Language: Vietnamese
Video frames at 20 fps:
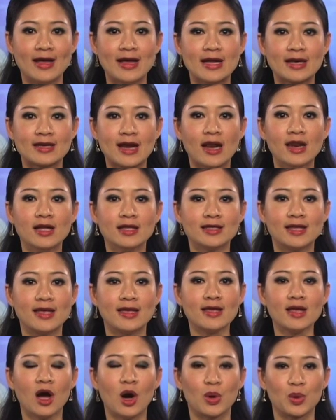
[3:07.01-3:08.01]
đã lên tiếng
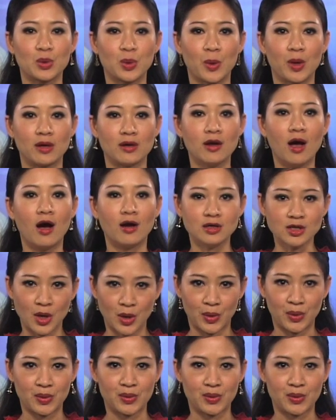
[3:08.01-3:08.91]
hậu thuẫn Ấn Độ.